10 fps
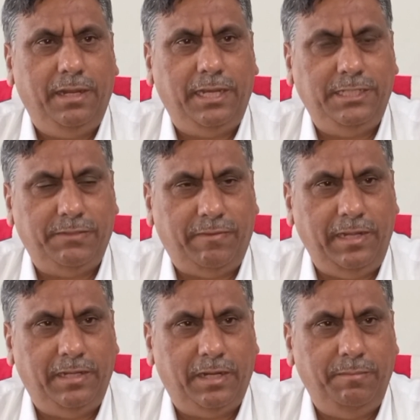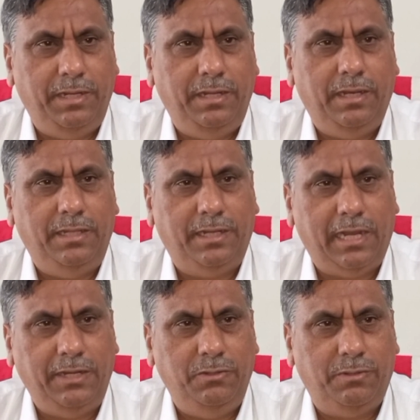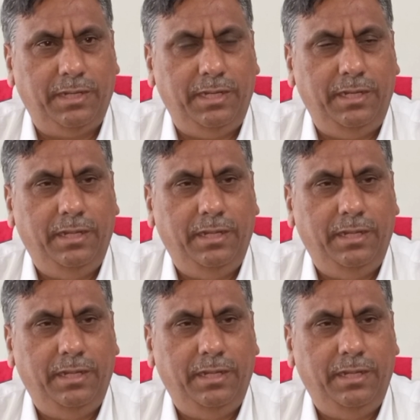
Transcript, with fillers: कई सफाई कर्मी अधिकारियों के